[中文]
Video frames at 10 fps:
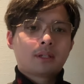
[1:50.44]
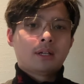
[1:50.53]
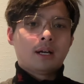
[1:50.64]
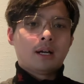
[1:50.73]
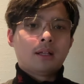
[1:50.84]

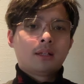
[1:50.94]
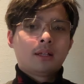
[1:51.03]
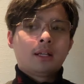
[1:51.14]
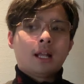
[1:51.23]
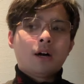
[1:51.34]
啊，
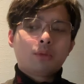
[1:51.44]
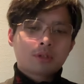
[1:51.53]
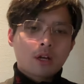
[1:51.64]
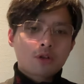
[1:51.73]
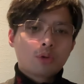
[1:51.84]
然后
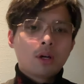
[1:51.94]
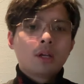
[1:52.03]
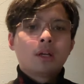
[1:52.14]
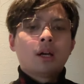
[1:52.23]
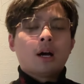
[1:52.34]
他说
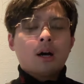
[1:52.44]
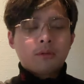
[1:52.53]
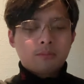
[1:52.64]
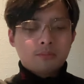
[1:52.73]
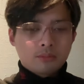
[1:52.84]

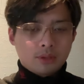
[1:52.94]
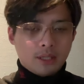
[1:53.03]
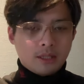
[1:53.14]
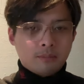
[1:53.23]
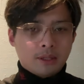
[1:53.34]
啊，
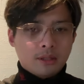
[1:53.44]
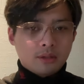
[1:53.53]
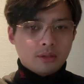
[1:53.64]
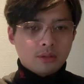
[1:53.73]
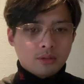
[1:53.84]
那
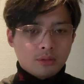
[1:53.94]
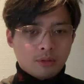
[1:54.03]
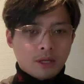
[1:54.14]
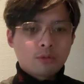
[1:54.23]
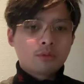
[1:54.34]
名
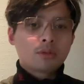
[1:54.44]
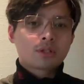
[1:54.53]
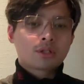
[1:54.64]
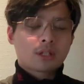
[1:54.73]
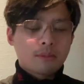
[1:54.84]
员工
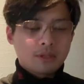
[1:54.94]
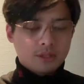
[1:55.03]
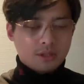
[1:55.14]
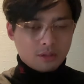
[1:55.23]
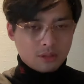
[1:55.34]
是他们。
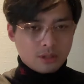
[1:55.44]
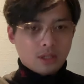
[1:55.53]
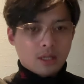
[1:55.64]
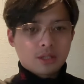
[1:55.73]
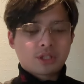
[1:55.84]

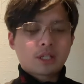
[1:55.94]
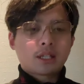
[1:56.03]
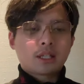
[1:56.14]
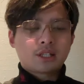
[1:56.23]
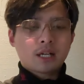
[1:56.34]
啊，其他
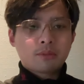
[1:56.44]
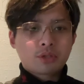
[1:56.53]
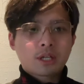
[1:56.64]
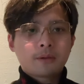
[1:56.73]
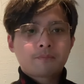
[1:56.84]
的一个加盟
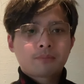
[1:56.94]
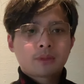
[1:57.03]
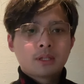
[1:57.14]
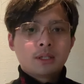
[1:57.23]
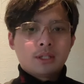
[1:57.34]
商，
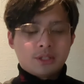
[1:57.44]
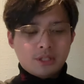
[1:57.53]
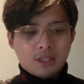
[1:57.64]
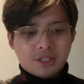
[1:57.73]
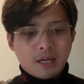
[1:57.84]
一
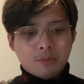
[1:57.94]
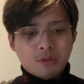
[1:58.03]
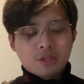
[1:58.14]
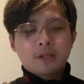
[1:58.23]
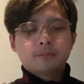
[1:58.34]
个加
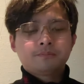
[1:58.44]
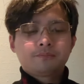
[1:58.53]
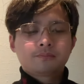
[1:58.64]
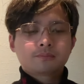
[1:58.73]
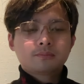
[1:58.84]
盟商，
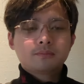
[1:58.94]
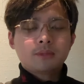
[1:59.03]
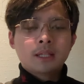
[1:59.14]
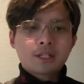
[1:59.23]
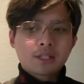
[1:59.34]

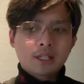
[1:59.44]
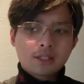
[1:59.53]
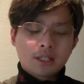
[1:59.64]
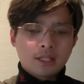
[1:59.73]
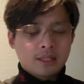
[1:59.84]
那现在
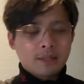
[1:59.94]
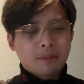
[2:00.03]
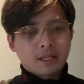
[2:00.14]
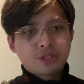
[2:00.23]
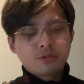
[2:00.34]
这个人你
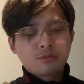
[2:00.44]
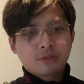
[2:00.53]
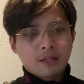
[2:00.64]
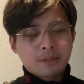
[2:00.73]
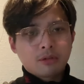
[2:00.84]
把他揪
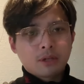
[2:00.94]
出来没有